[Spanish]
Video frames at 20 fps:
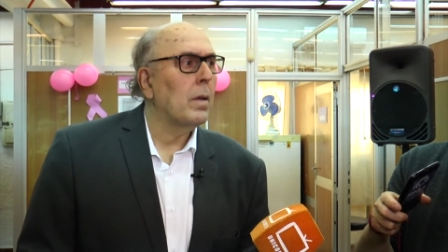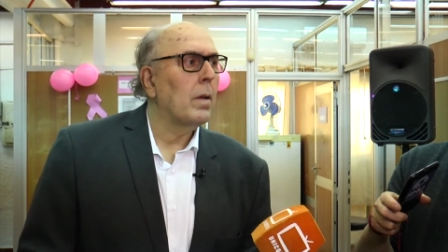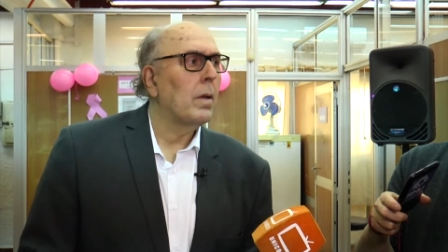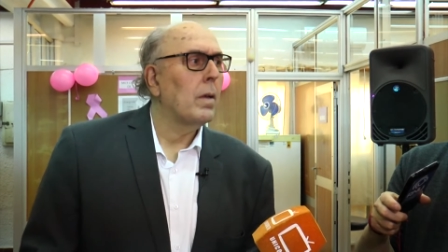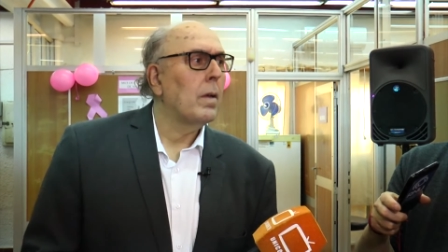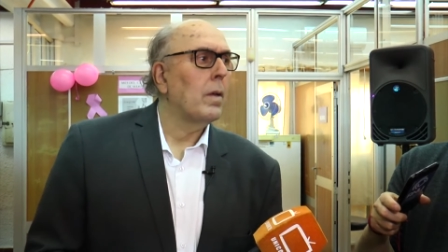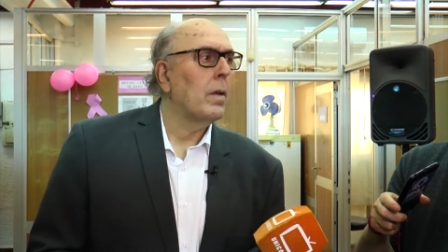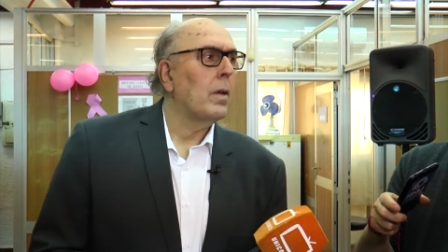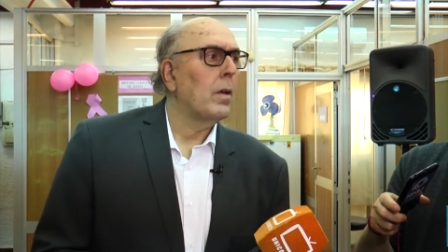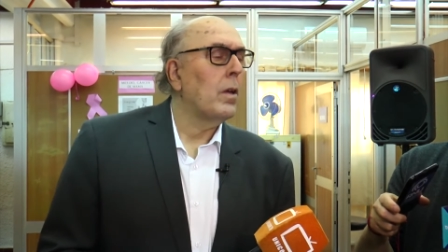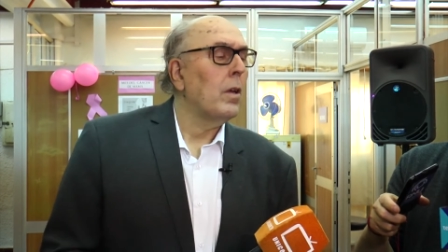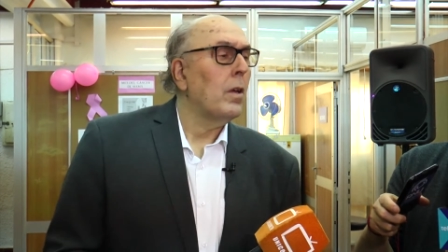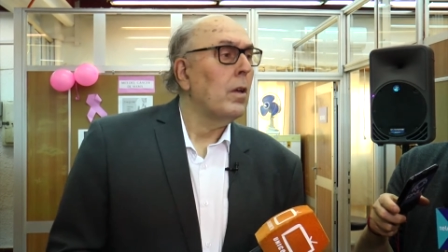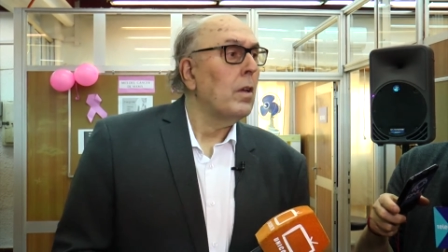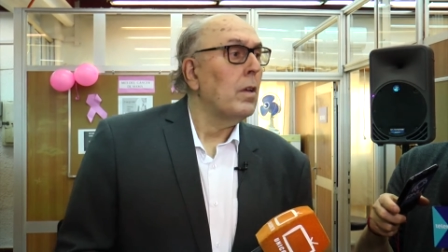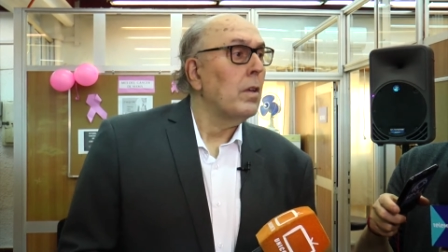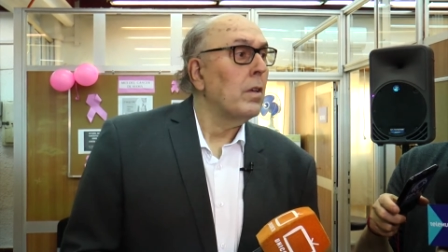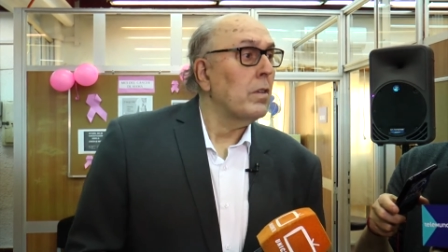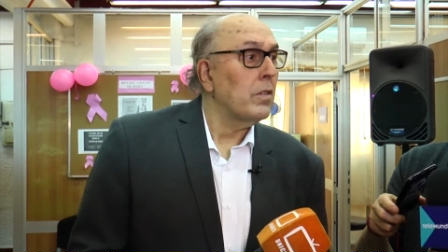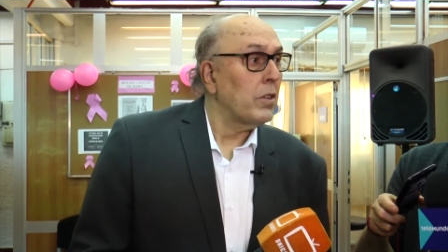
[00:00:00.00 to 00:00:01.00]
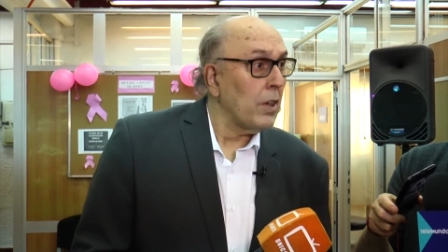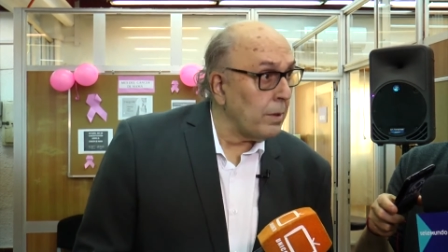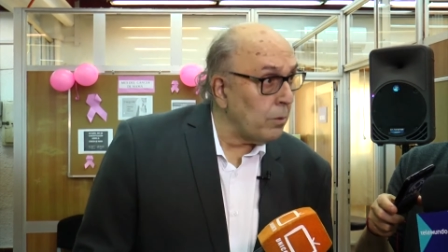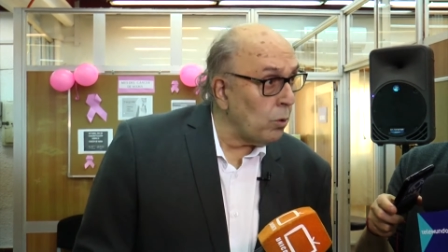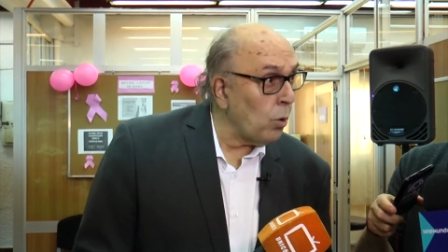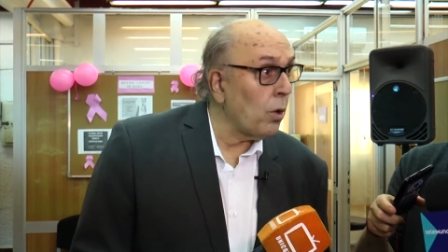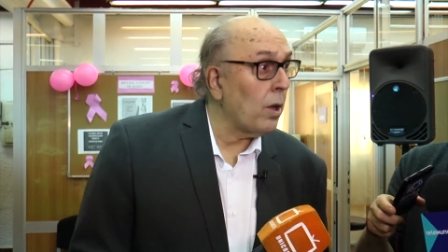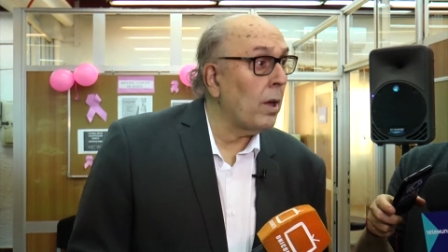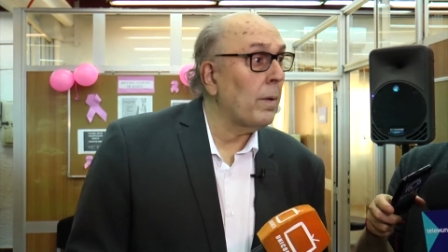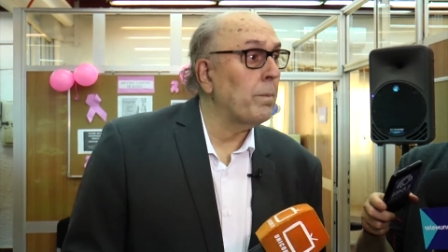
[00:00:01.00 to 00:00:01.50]
otras policlínicas
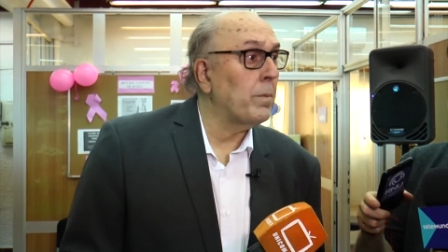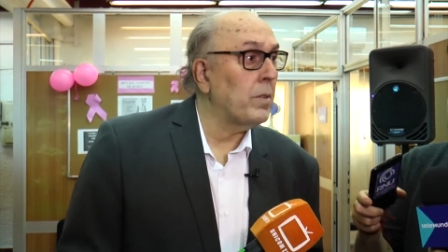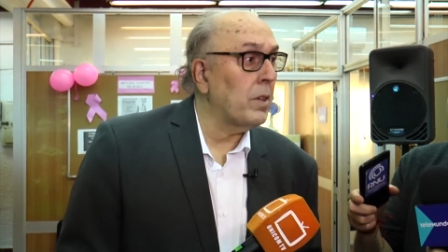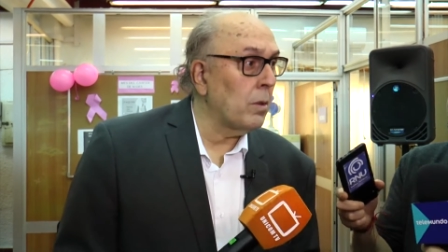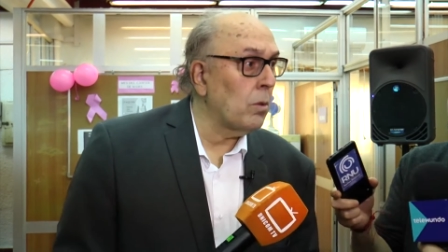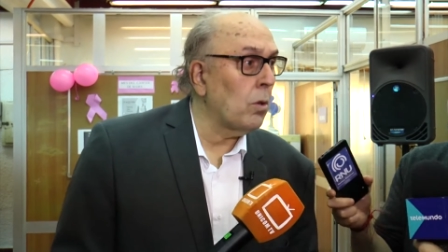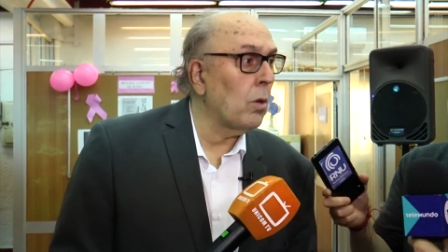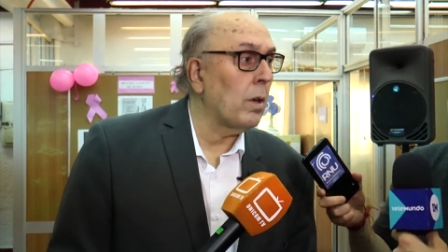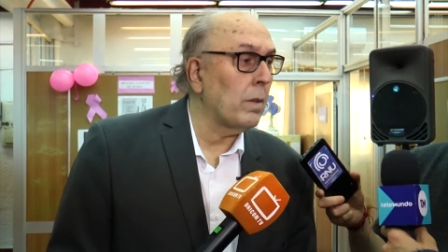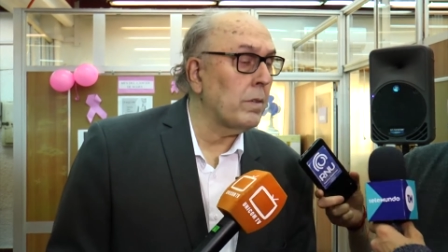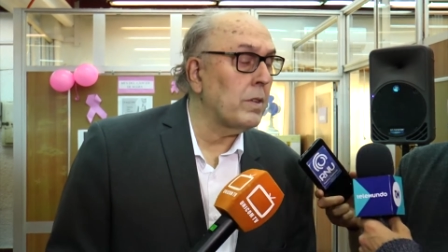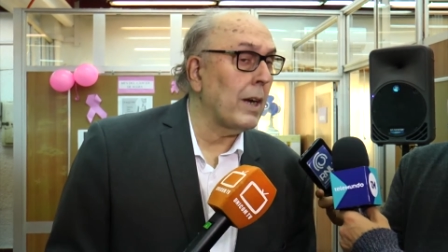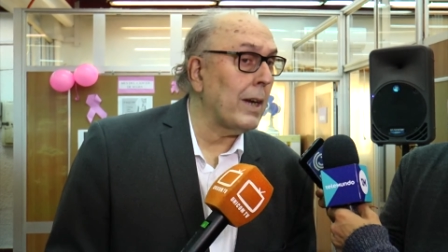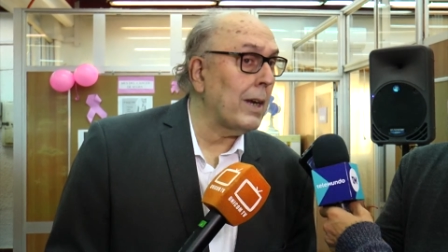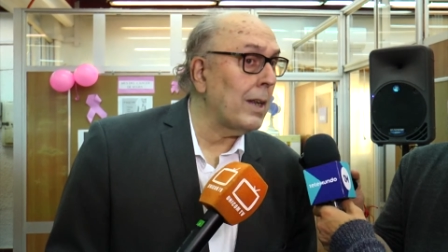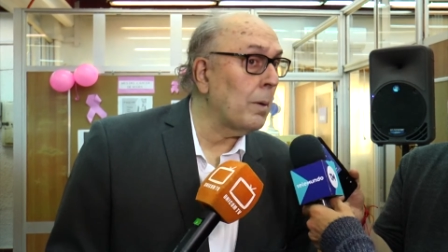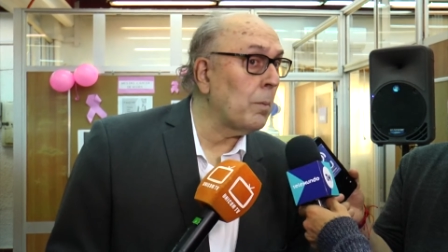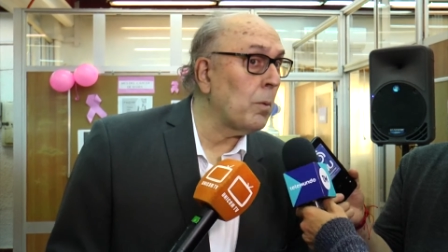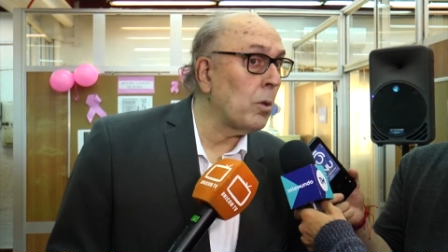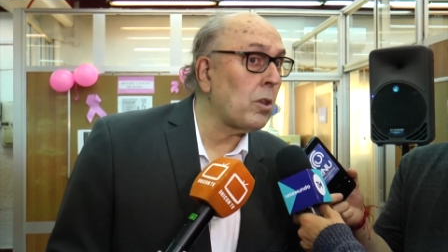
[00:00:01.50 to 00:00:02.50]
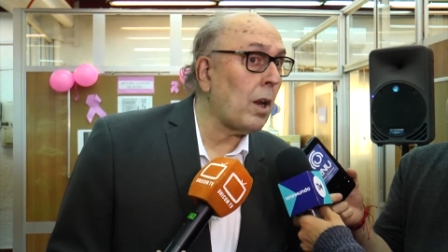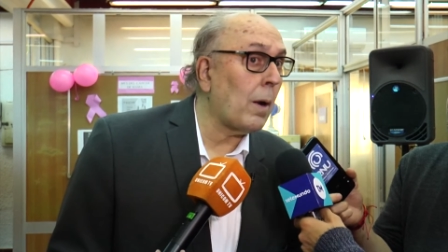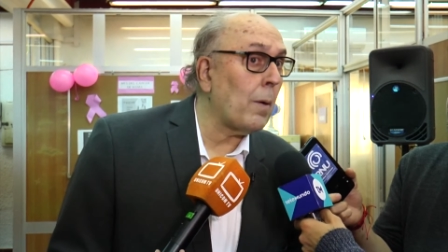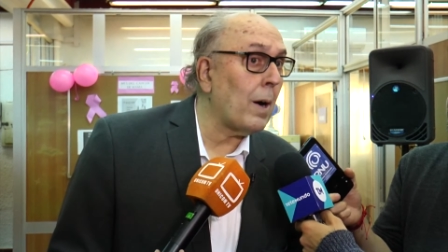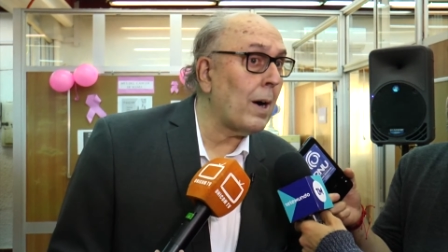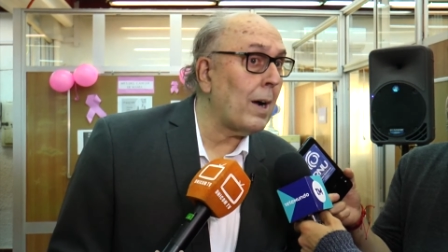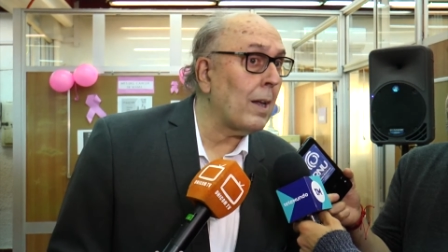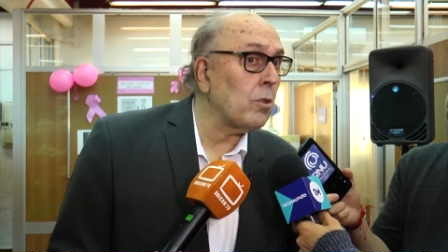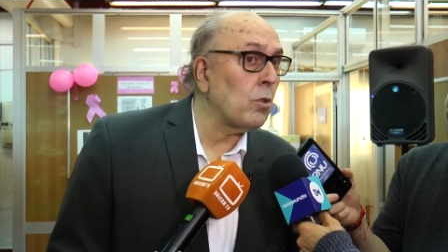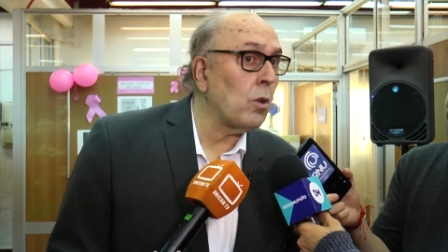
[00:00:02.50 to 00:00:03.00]
u otras obras Seguiremos
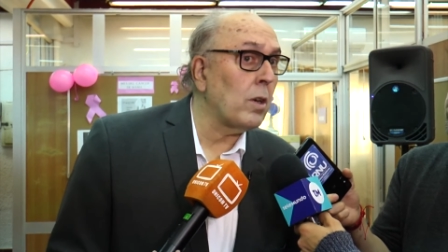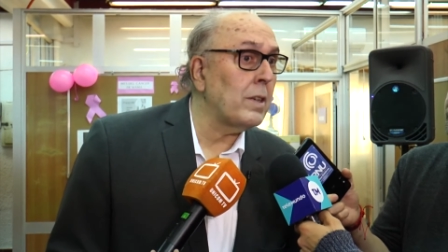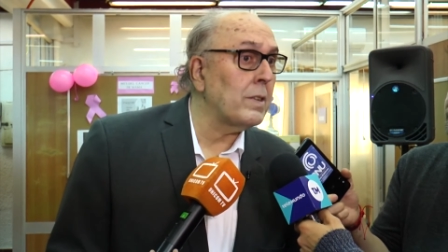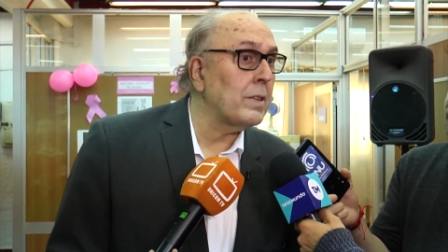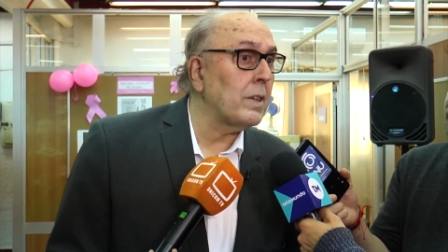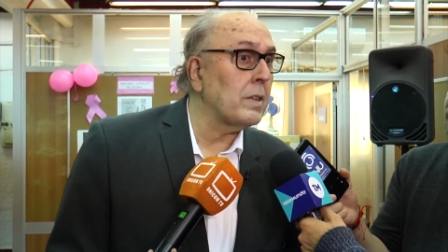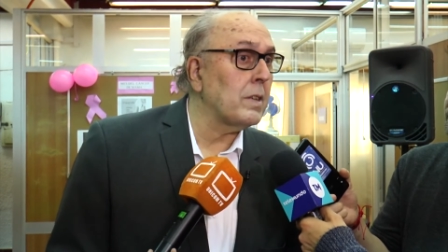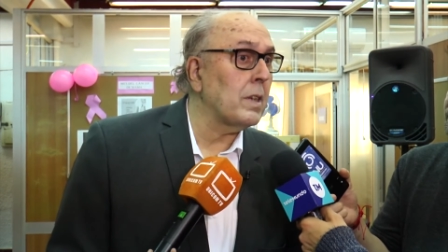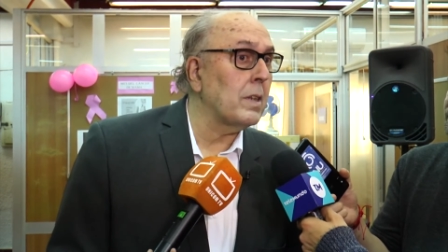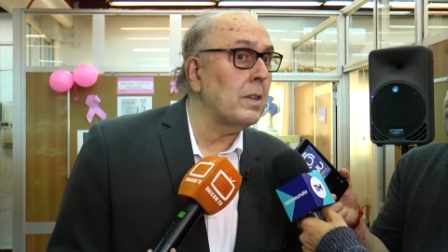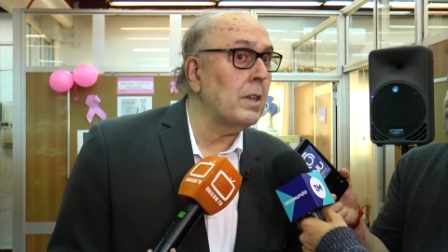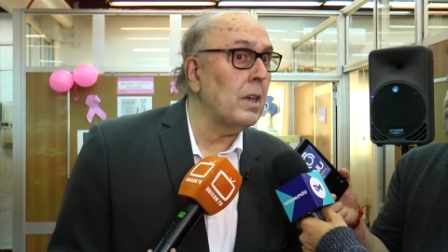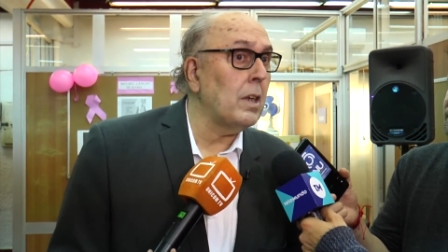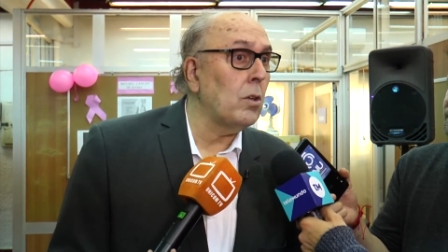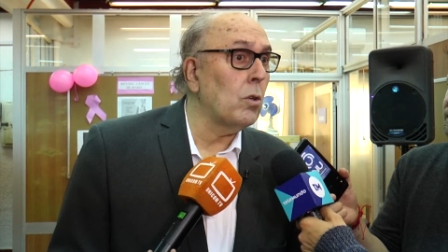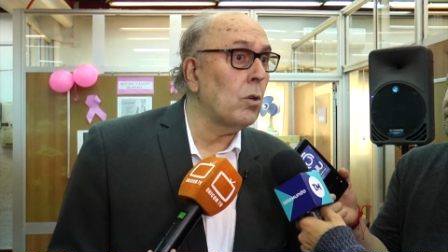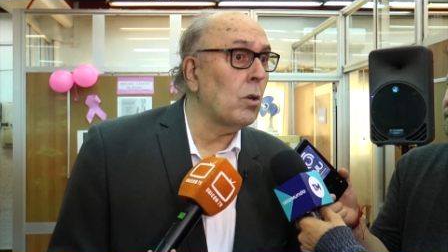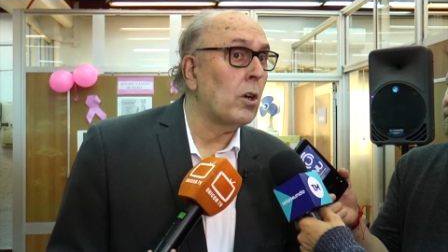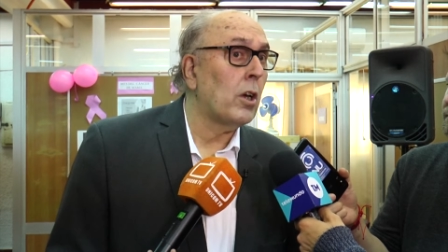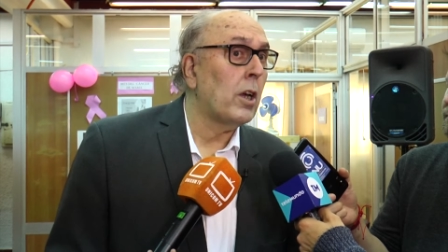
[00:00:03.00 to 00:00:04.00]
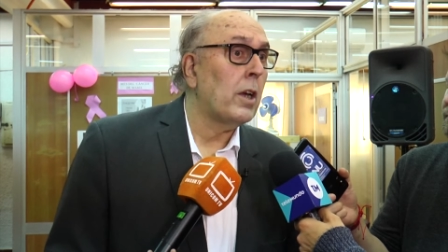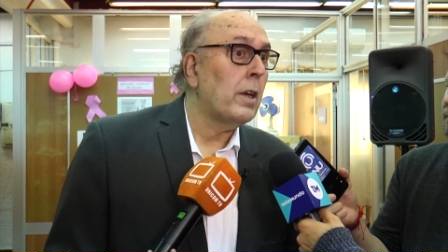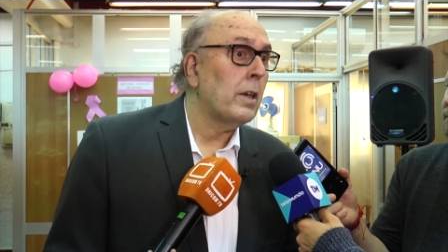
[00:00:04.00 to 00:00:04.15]
trabajando en ese sentido.